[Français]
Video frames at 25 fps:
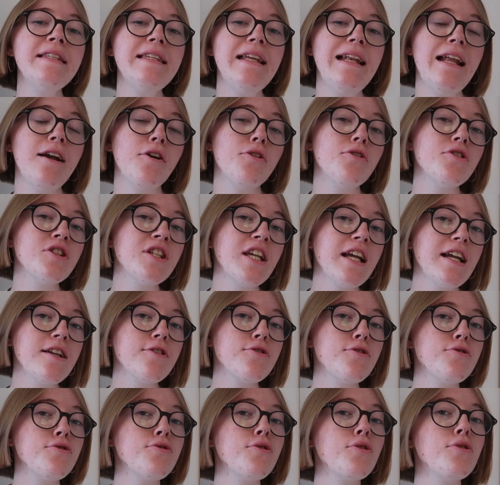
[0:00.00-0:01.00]
si les
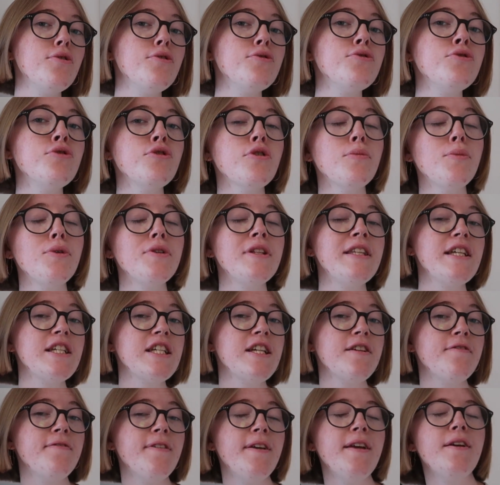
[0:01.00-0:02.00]
recherches sur le
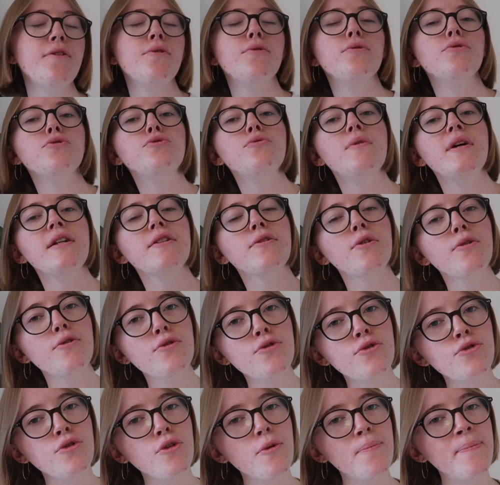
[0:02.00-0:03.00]
turbo-TGV ont dû être
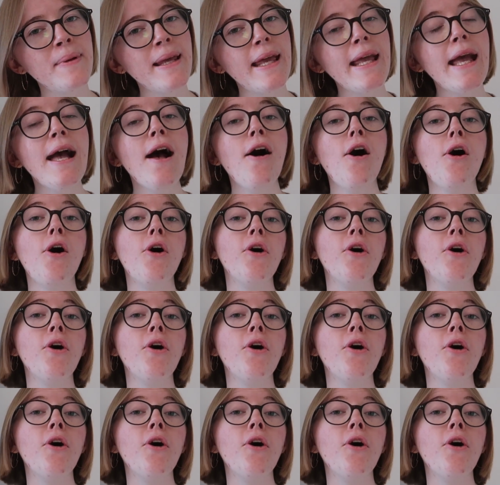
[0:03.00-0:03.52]
stoppées